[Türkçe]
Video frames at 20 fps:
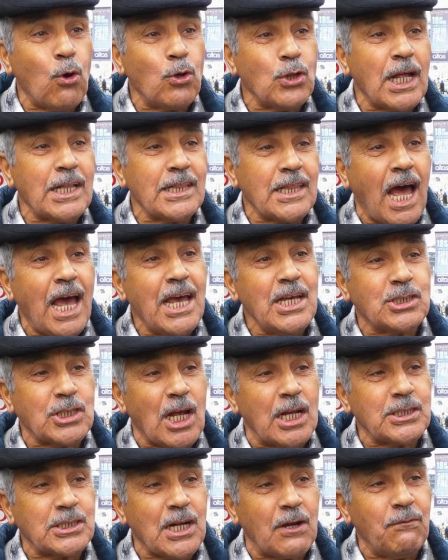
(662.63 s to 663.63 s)
ondan daha iyi
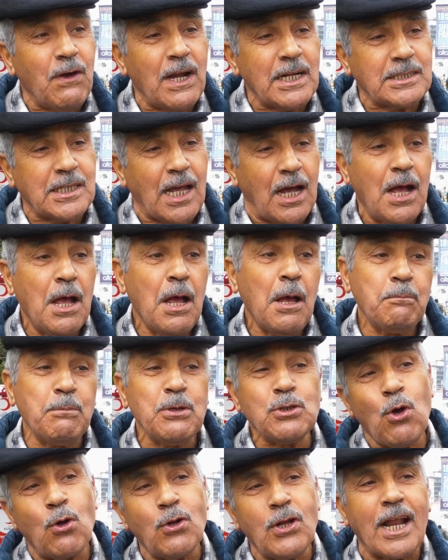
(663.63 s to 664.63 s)
çalışan varsa
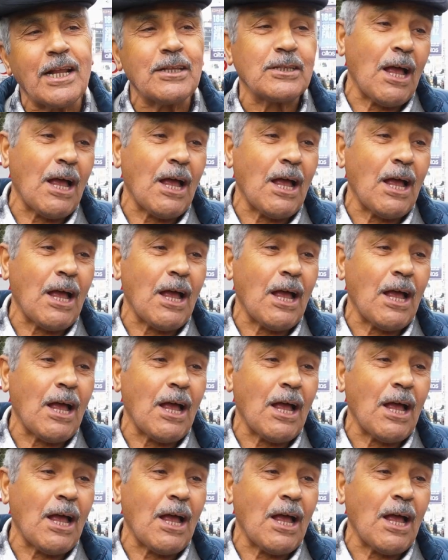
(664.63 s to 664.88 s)
biz onları